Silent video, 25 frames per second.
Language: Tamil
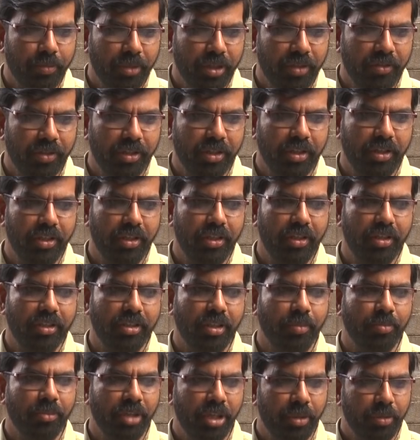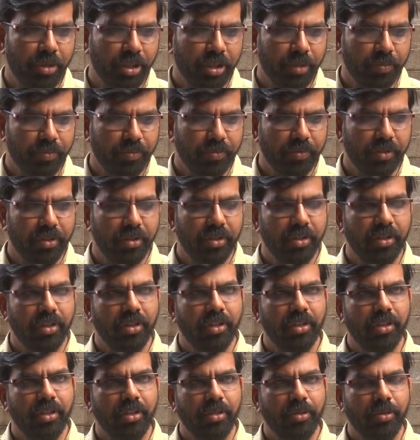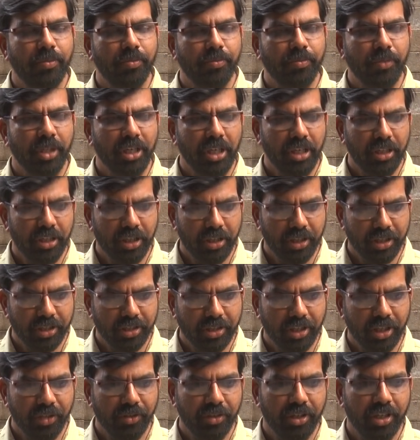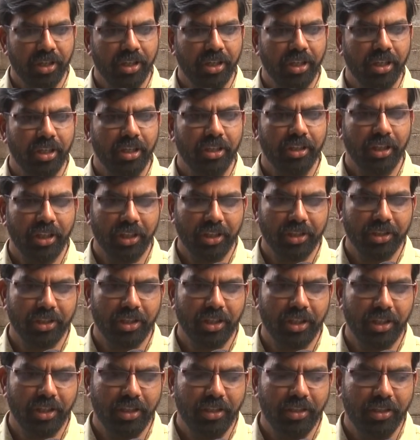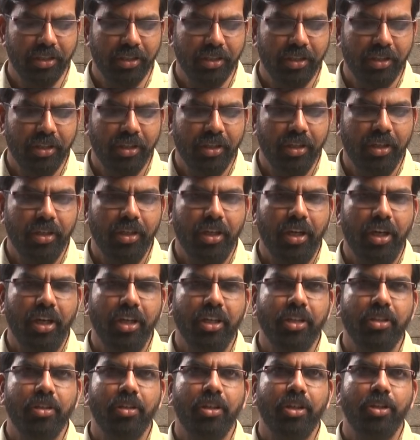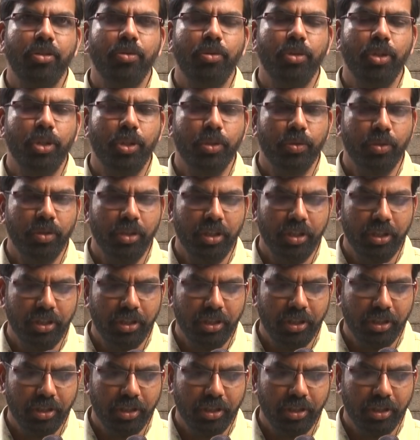அம்மா வந்து சம்தானி பேகம் மகிழ காங்கிரஸ் தலைவராக இருந்தாங்க காங்கிரஸில் ஆயிரத்தி தொள்ளாயிரத்தி தொண்ணூற்றி ஒன்று